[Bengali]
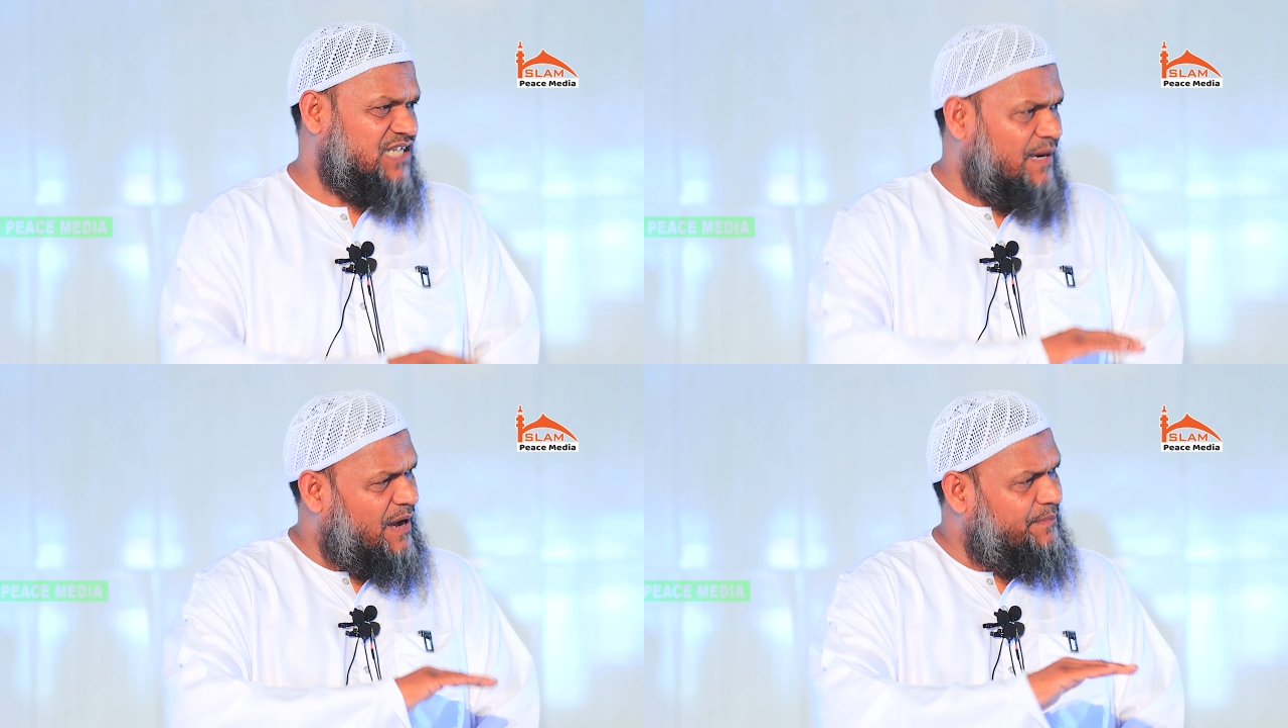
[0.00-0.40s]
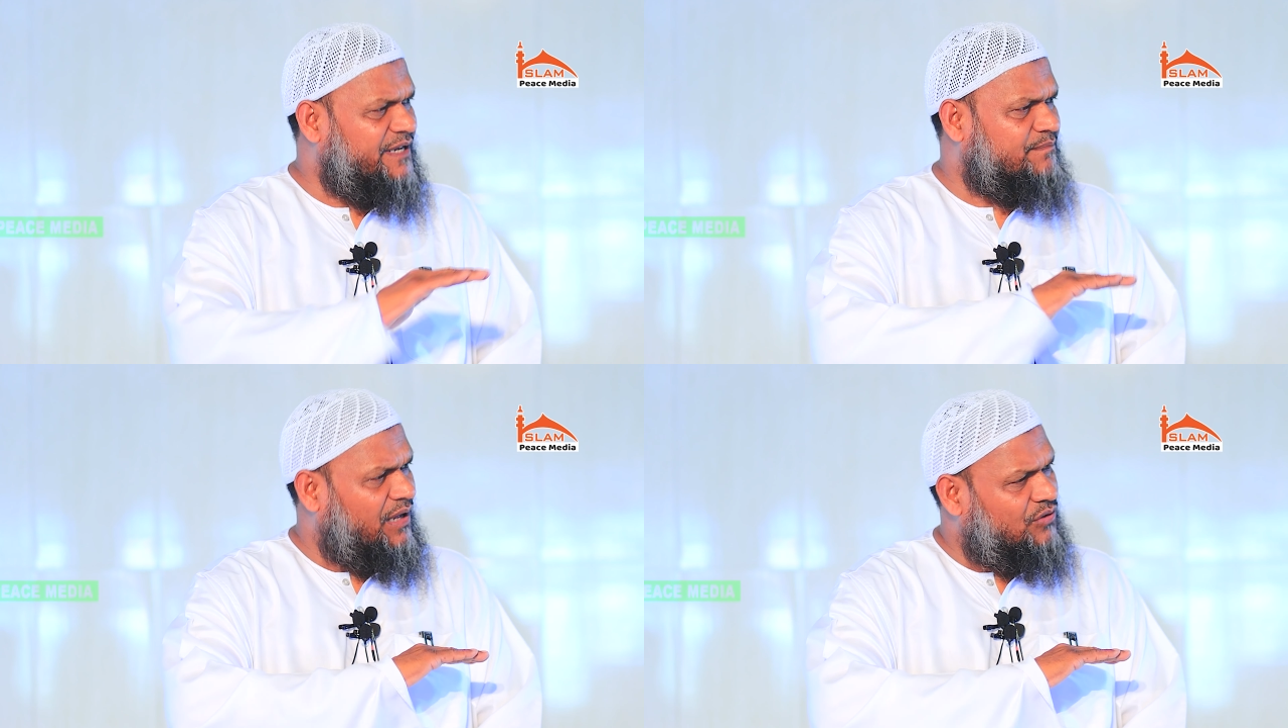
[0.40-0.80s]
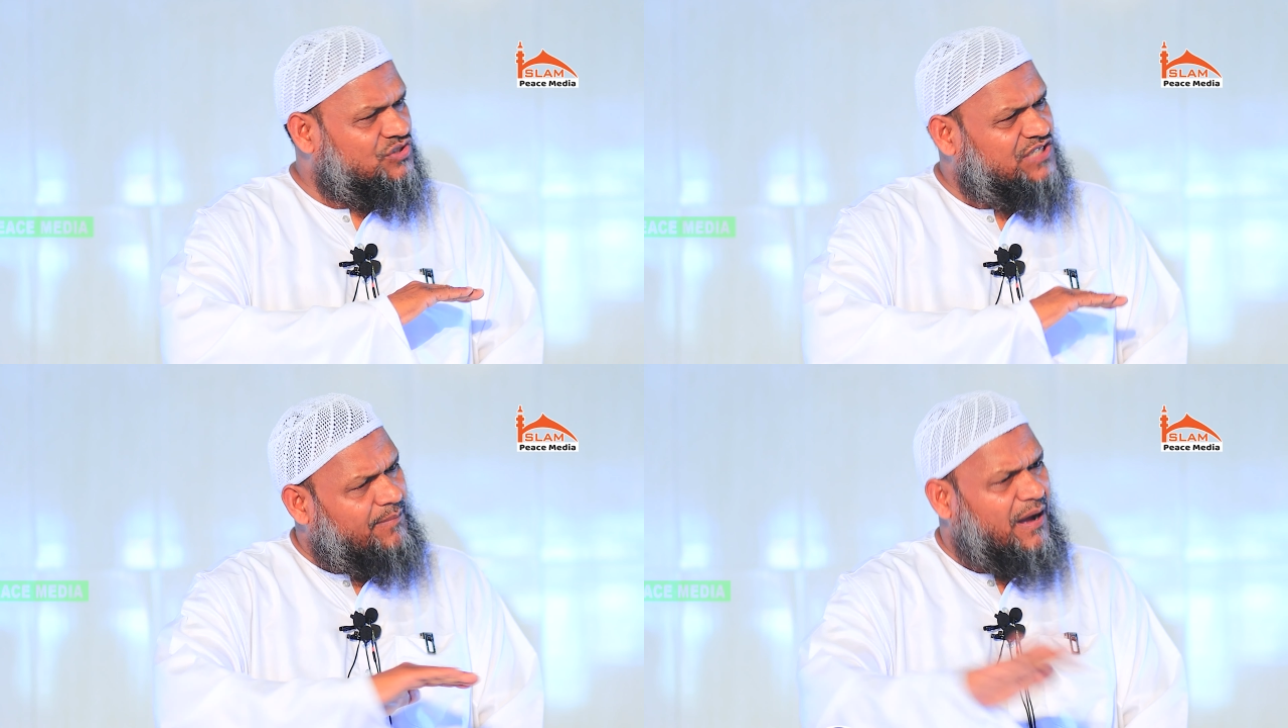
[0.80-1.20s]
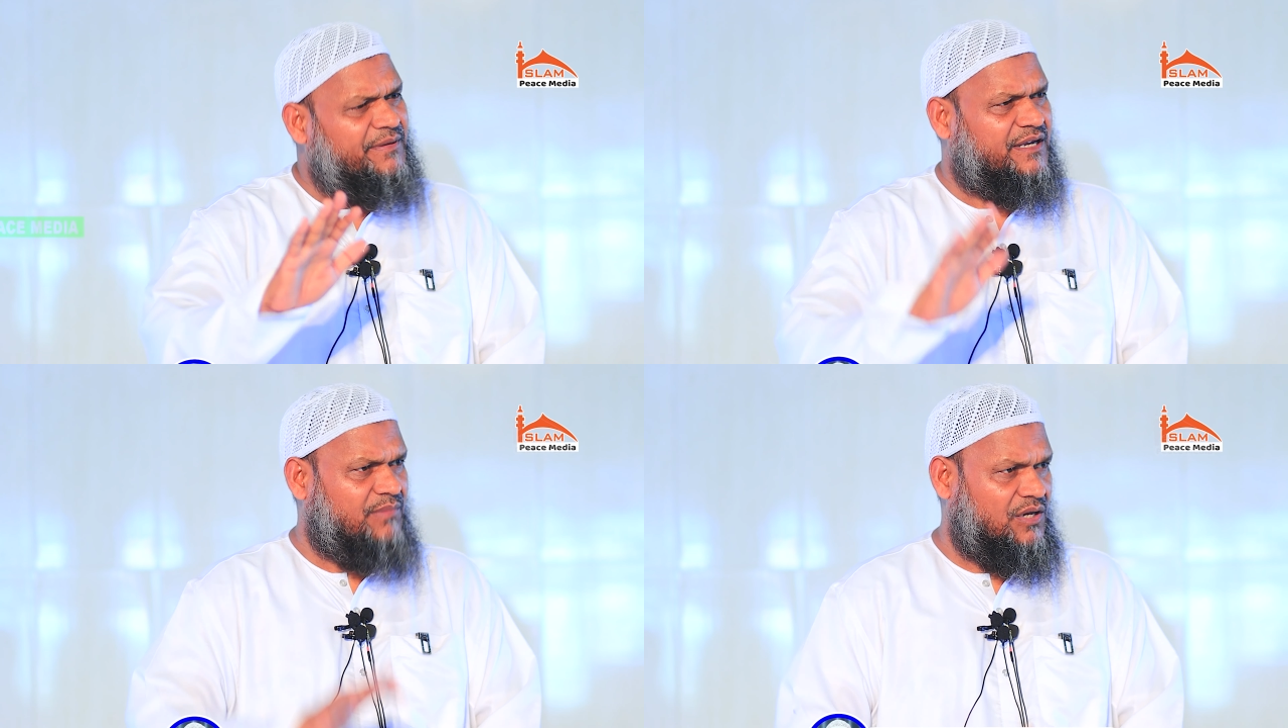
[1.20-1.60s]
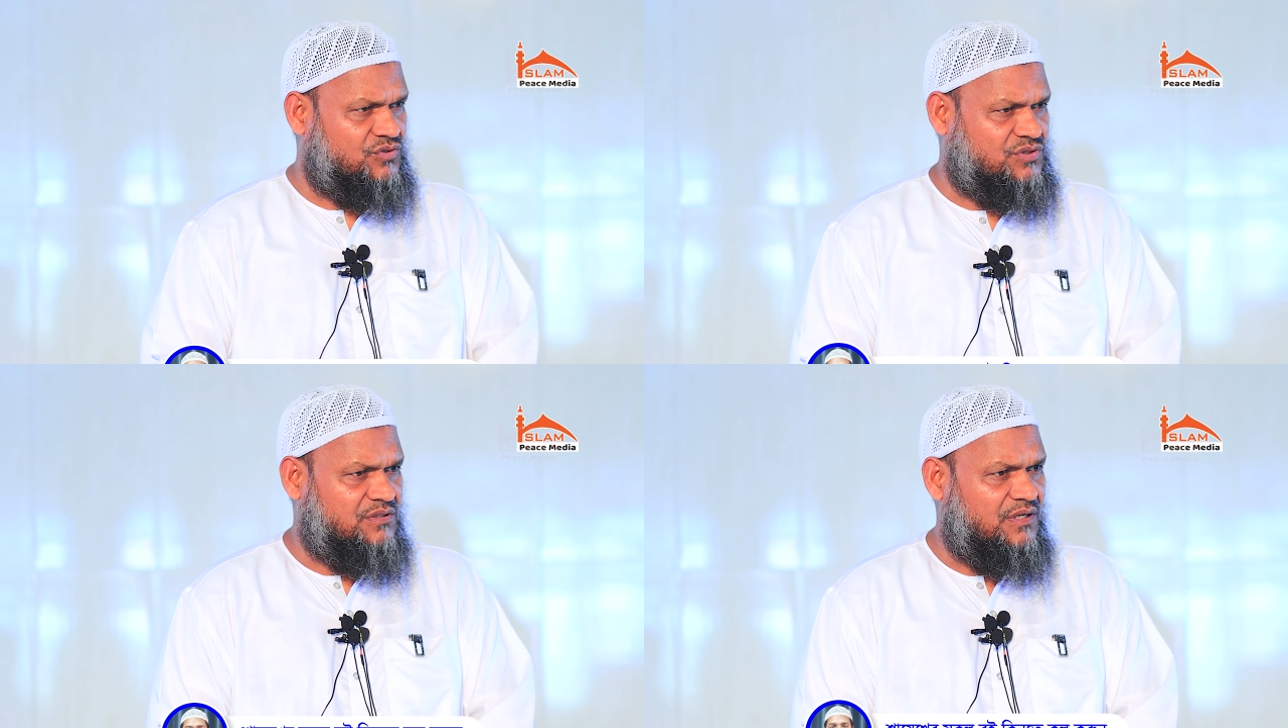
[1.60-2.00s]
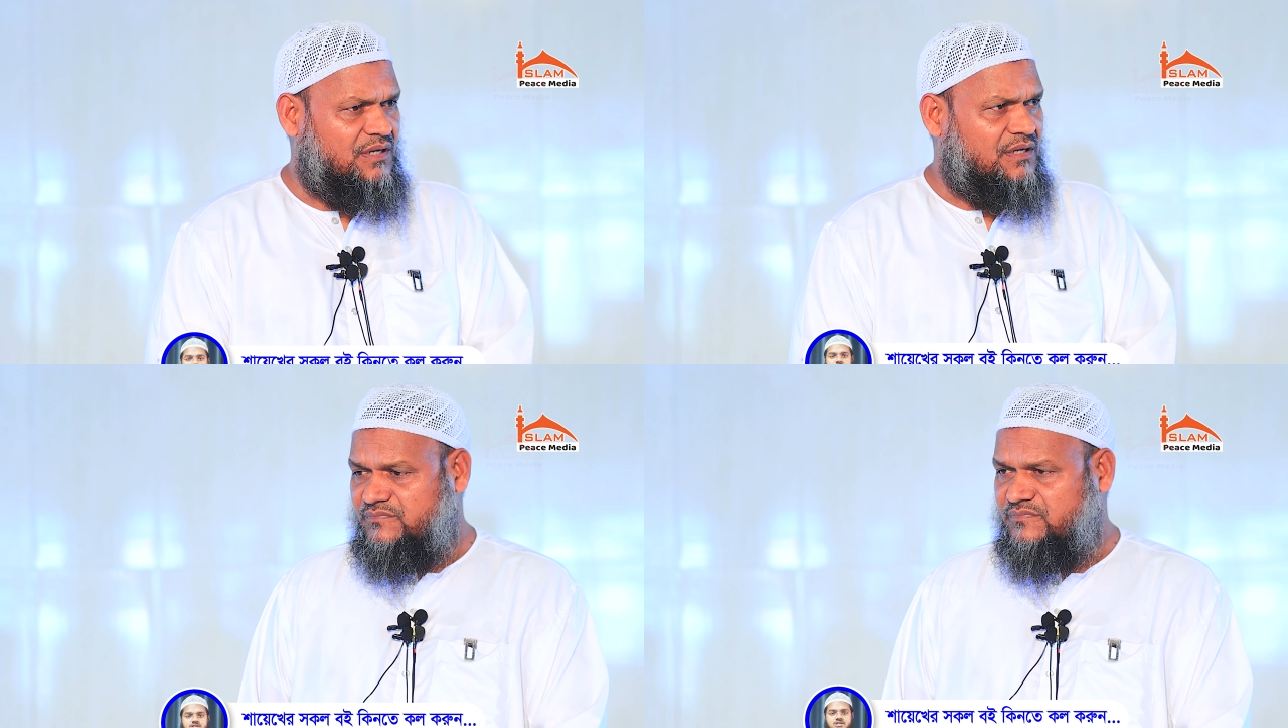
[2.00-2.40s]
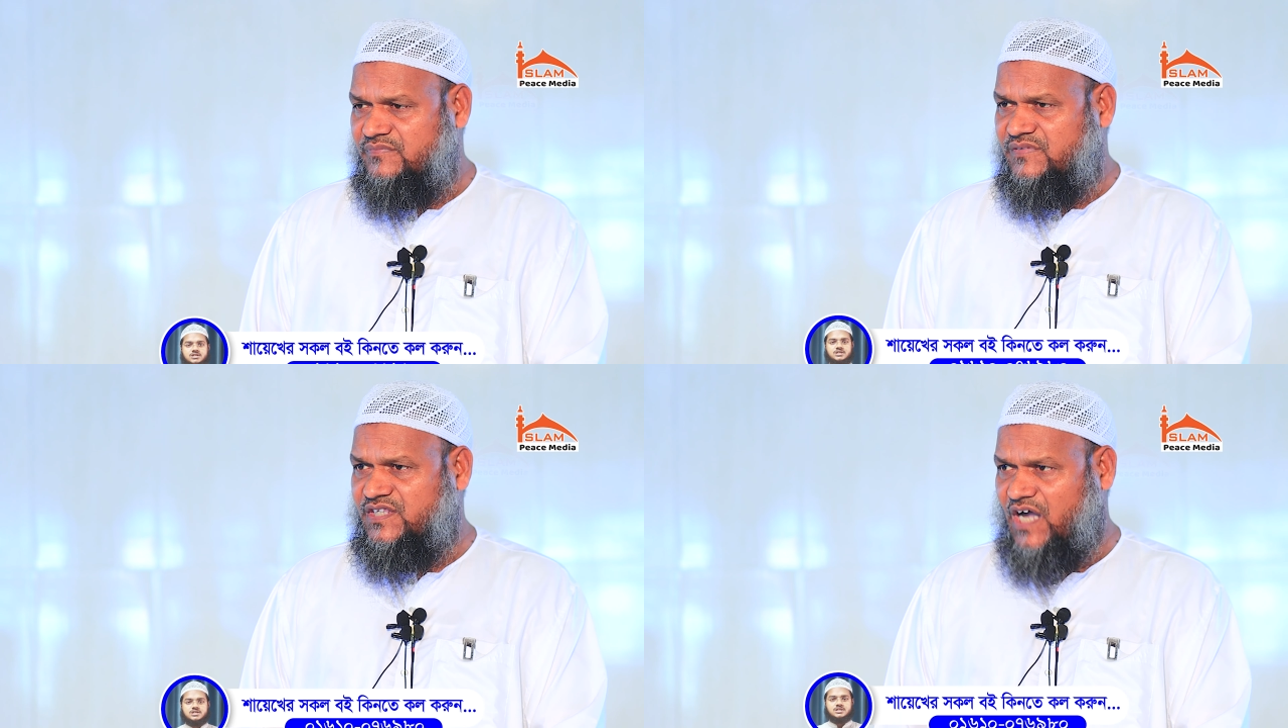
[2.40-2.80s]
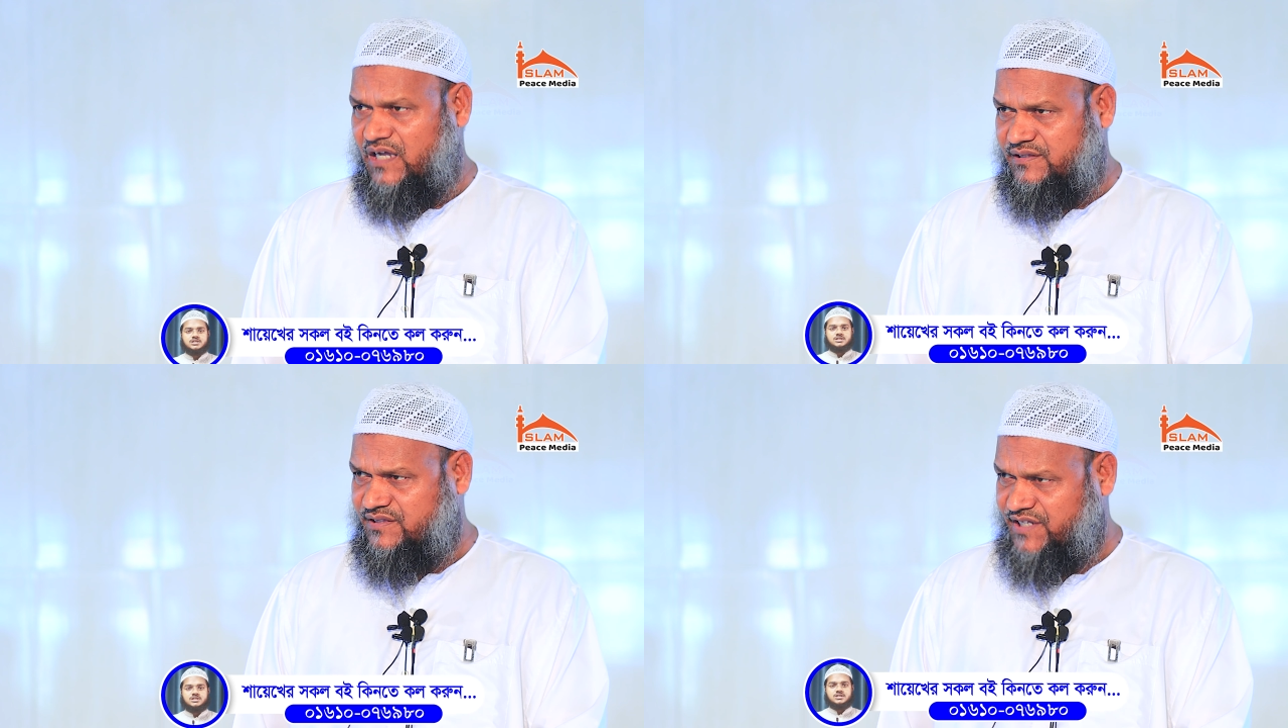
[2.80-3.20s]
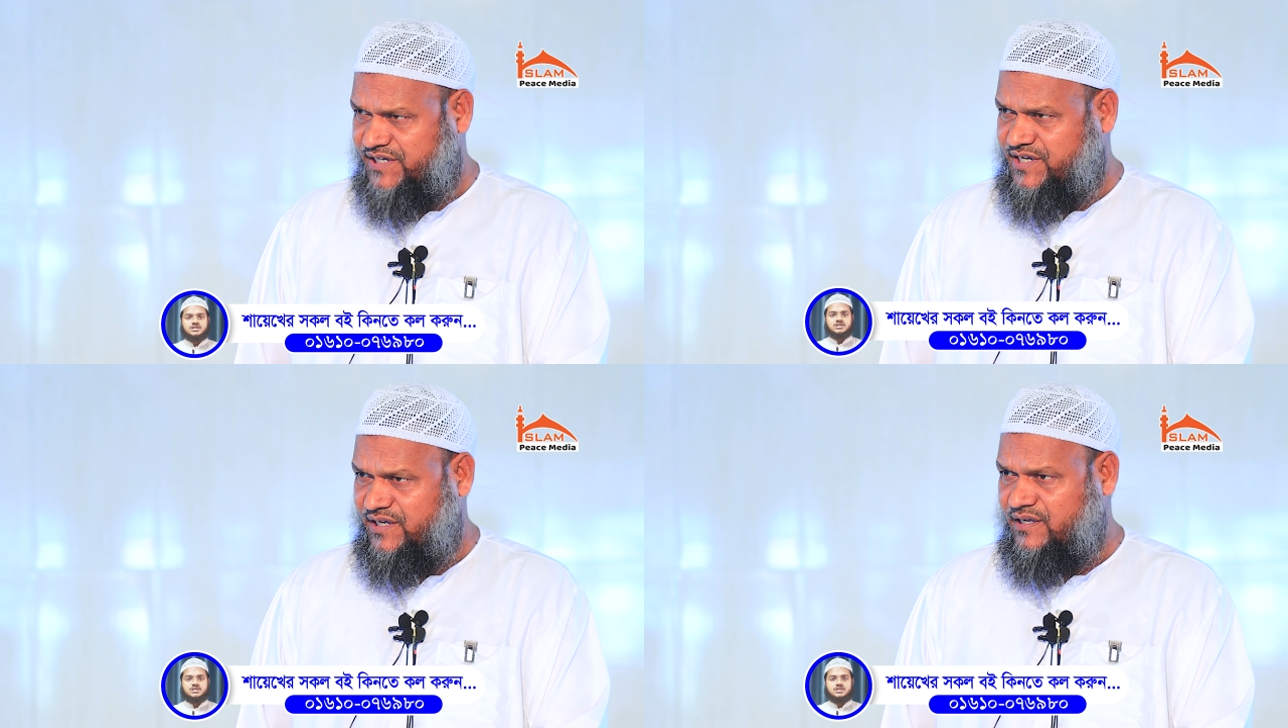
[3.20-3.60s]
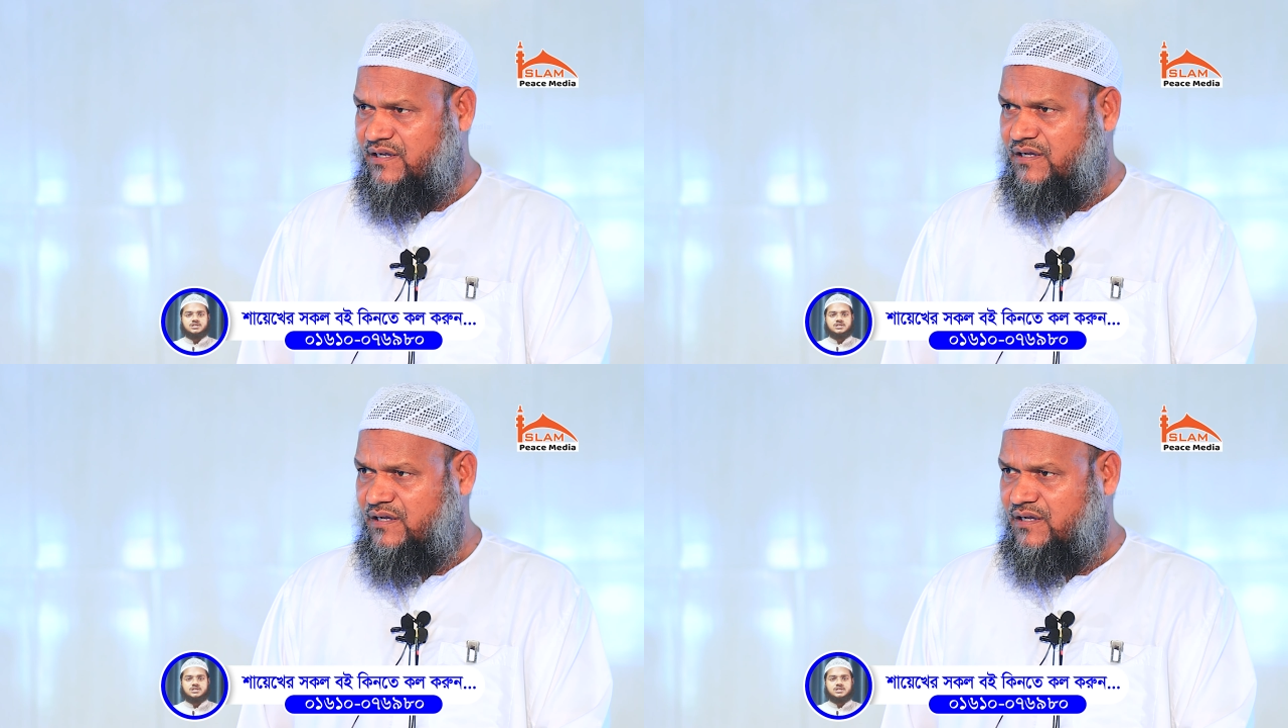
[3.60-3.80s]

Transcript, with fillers: স্বাভাবিক মানুষ স্বাভাবিক মানুষ দাঁত দেখে